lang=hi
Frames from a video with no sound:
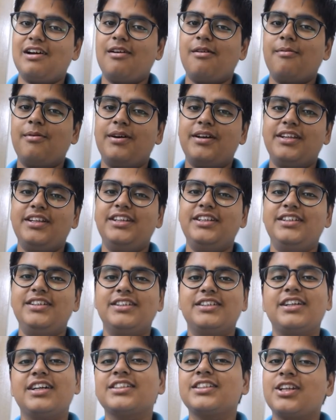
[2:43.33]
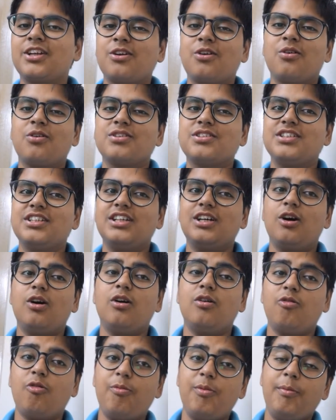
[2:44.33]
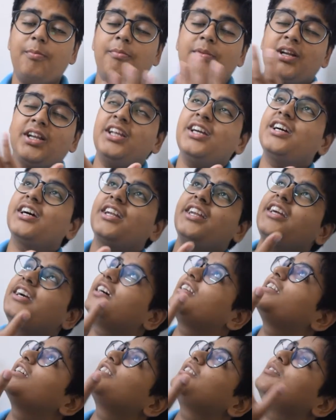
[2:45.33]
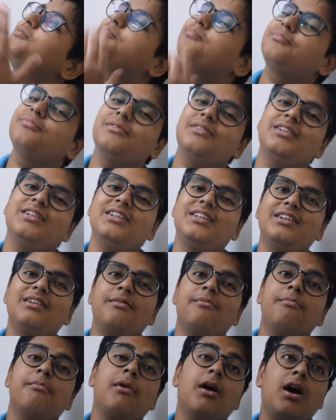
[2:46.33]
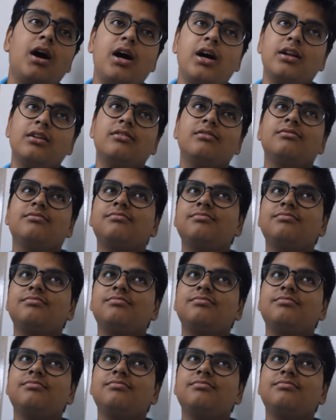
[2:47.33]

हमारी कन्ना रनौत जी का वो भी मनी करनी का जैसी महान